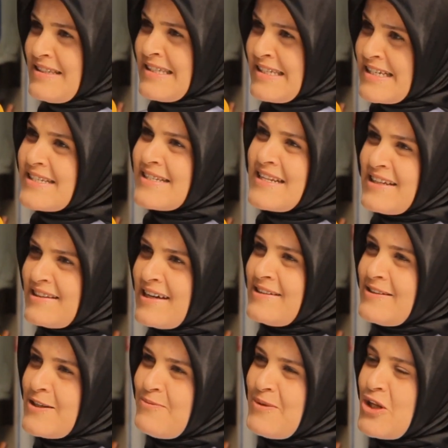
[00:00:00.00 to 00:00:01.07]
Siz
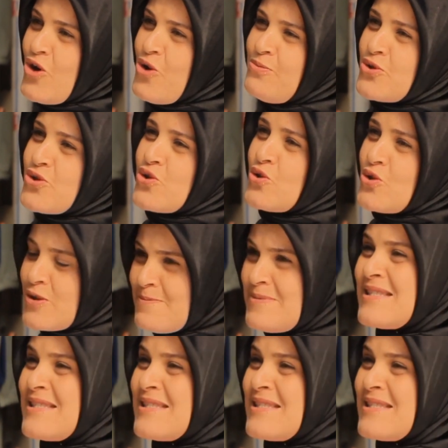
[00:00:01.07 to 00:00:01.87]
nedenini biliyor musunuz?